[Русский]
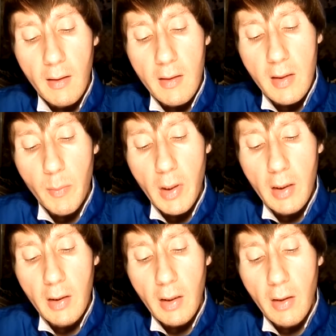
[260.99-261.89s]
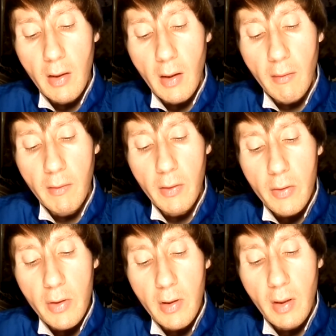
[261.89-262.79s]
смертно и
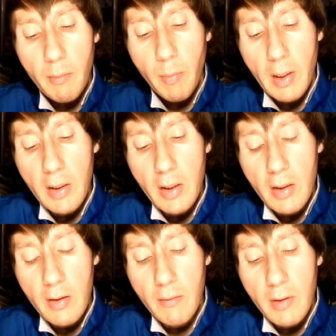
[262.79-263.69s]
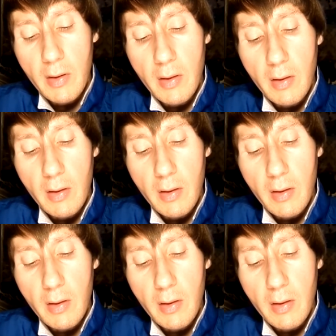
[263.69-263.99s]
вынуждены поддерживать